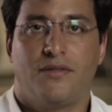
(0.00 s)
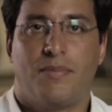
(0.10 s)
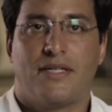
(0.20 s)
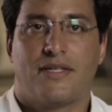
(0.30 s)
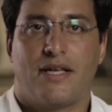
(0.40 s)

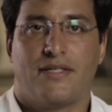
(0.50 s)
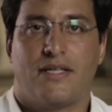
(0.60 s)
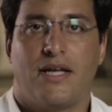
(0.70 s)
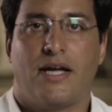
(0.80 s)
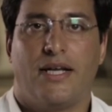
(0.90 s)

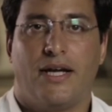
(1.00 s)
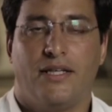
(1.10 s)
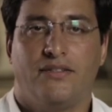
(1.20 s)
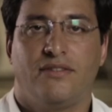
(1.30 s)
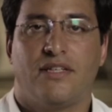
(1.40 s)
passassem a criar
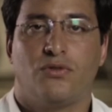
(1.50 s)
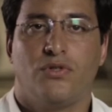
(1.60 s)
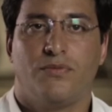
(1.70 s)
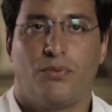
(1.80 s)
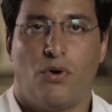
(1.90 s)

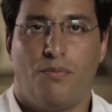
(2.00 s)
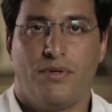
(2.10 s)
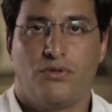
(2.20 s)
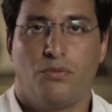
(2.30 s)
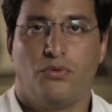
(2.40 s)
legislações
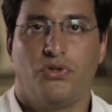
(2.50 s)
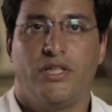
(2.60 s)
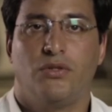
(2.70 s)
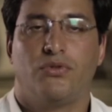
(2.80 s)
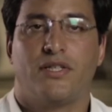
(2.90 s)
próprias sobre o
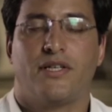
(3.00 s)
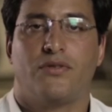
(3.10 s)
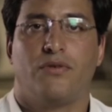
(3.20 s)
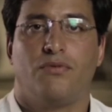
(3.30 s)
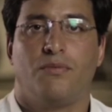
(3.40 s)
direito de
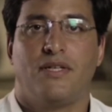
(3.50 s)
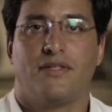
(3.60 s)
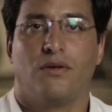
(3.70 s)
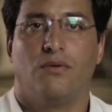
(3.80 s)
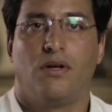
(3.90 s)
acesso à
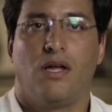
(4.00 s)
informação,